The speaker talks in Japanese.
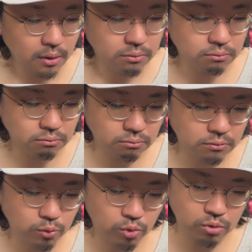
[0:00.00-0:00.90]
う
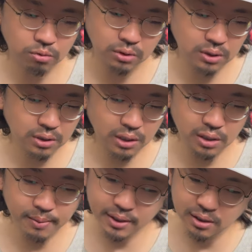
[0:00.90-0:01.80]
んもう一回行
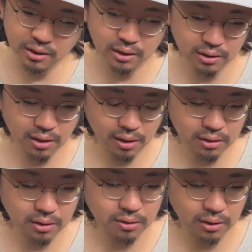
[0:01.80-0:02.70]
けばいいかなって感
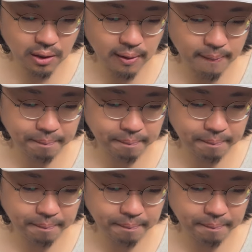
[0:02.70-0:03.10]
じですね